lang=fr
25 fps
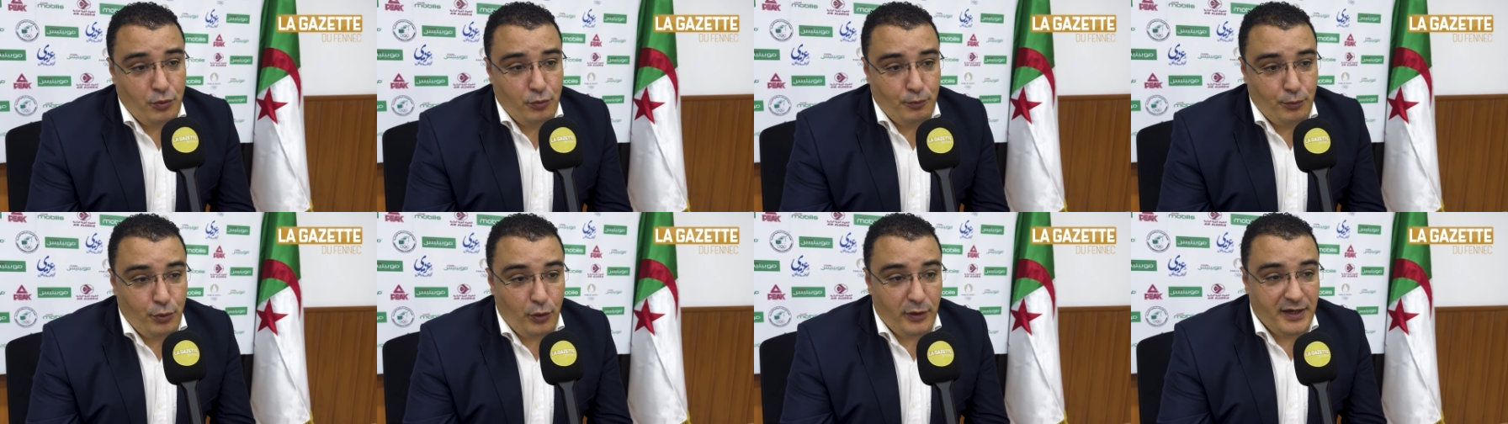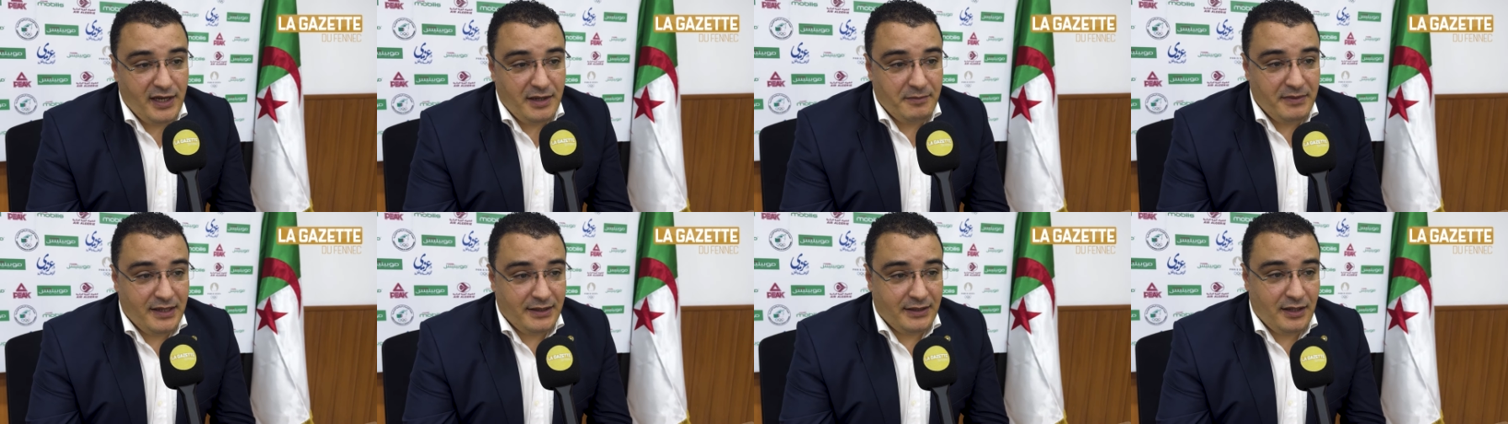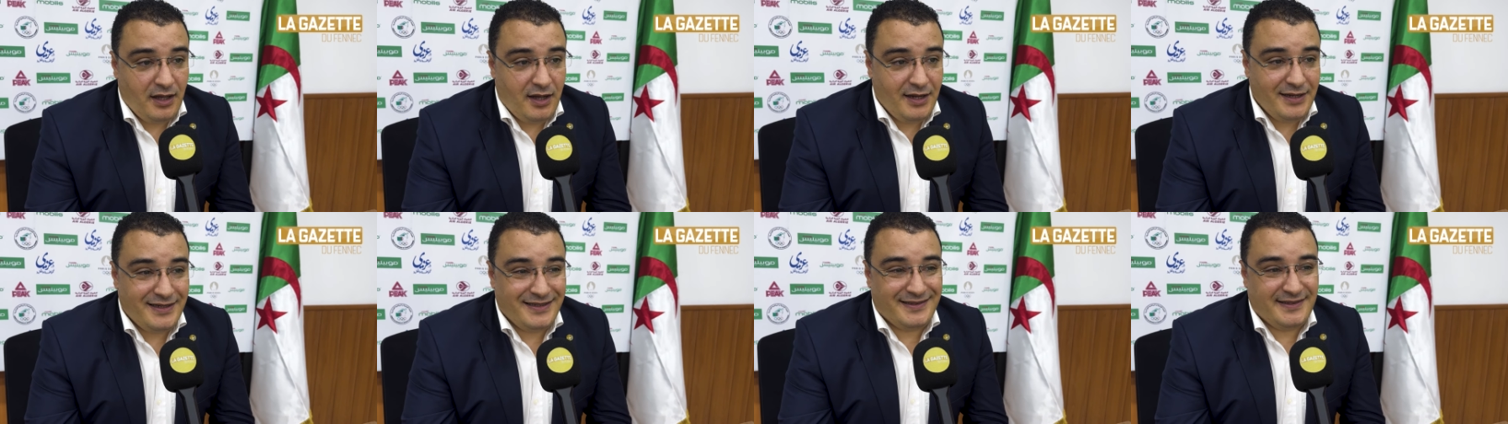Pour les
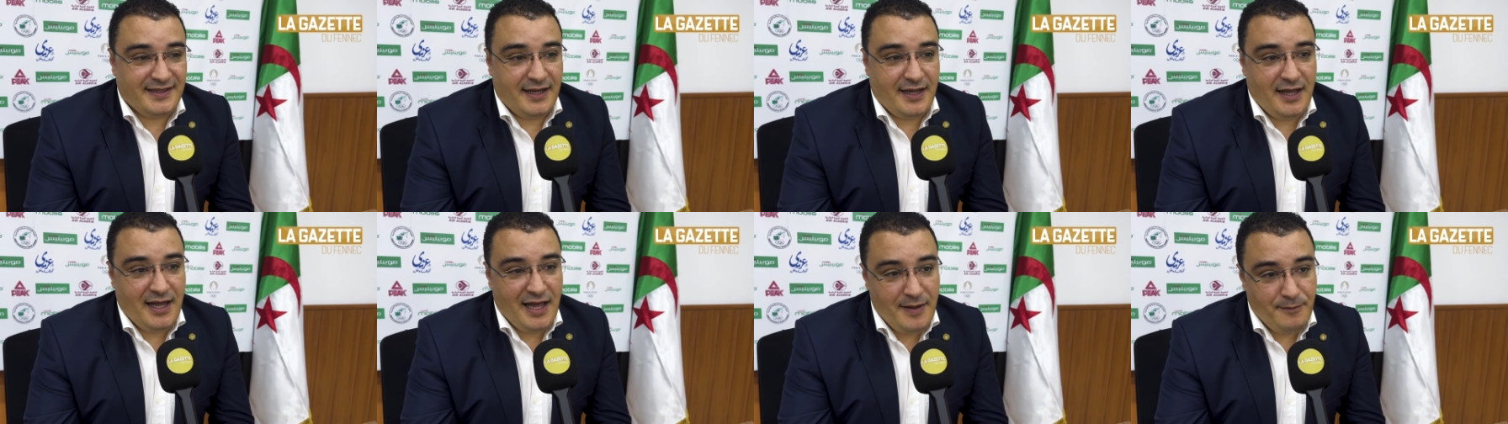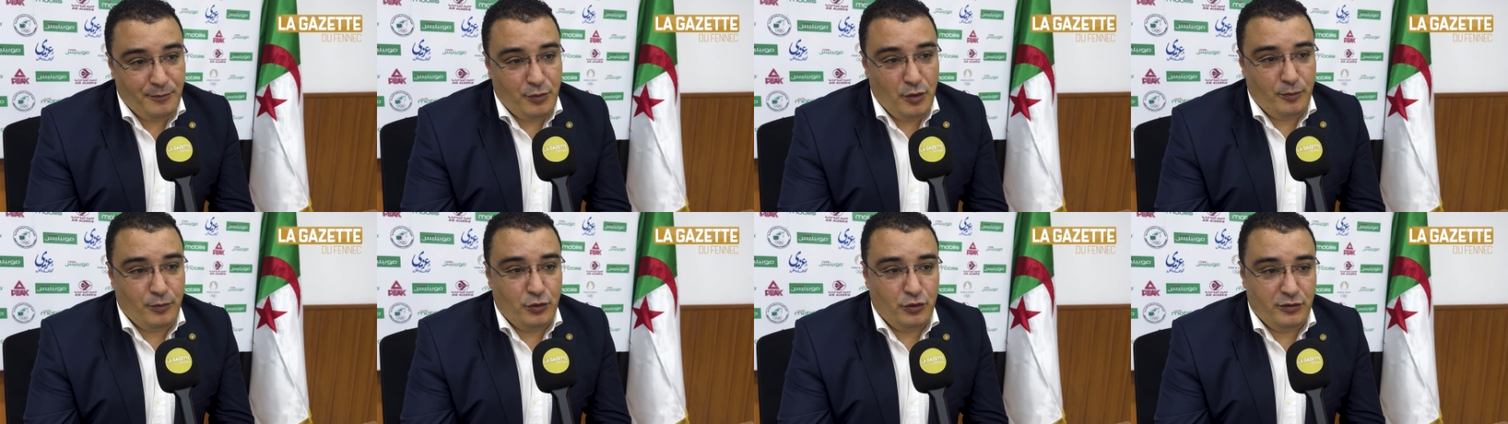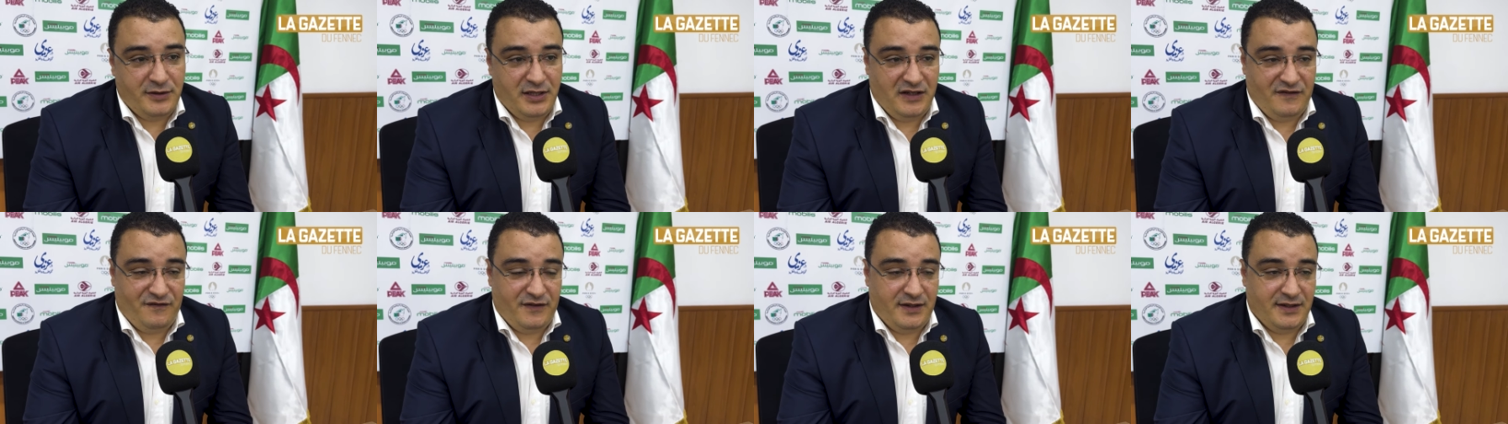médailles, c'est un peu plus
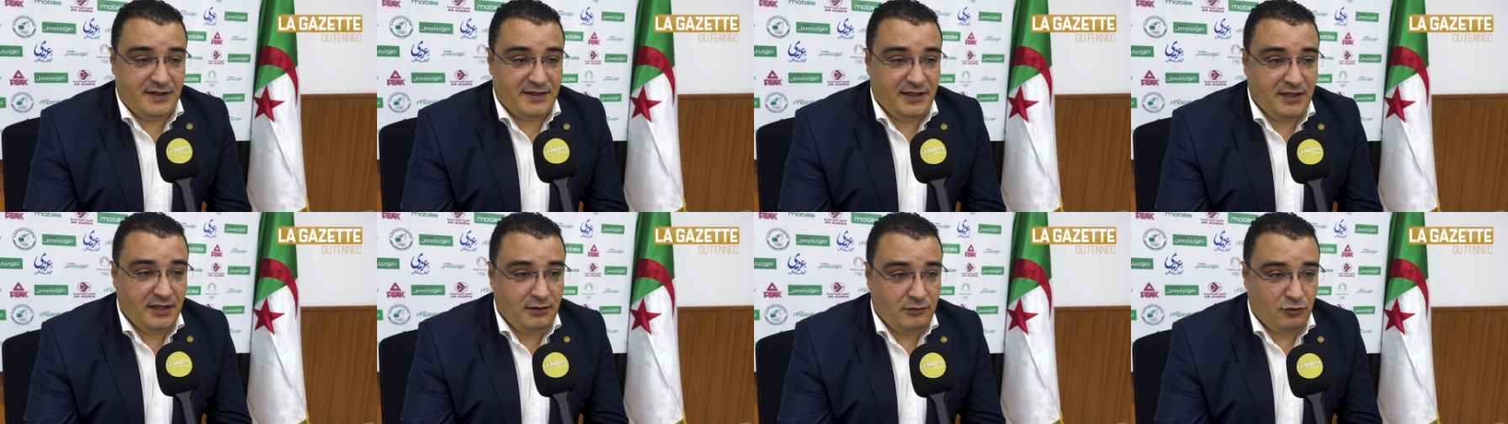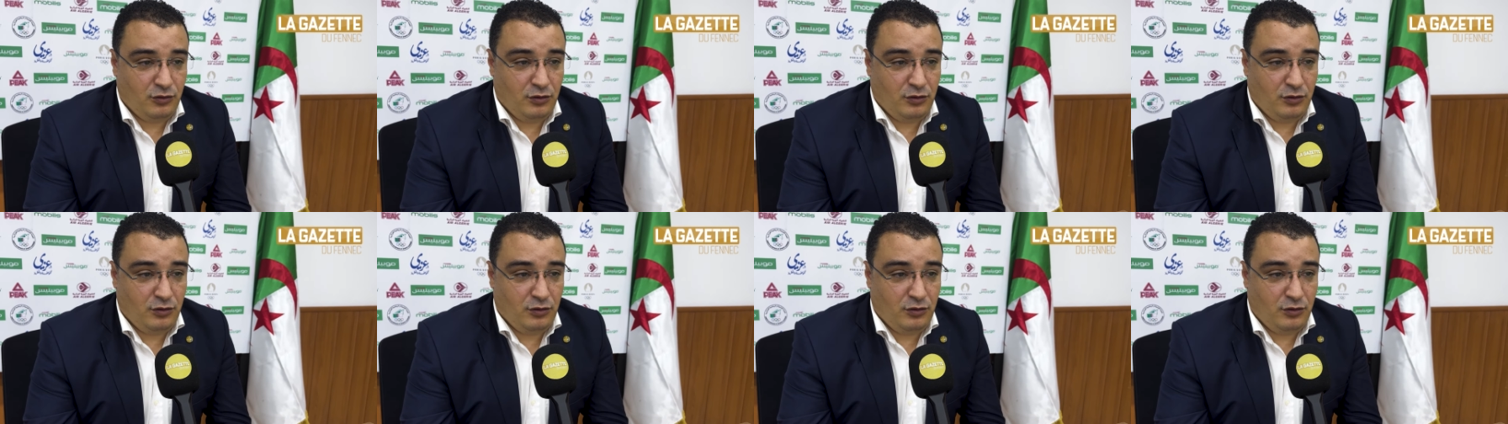difficile.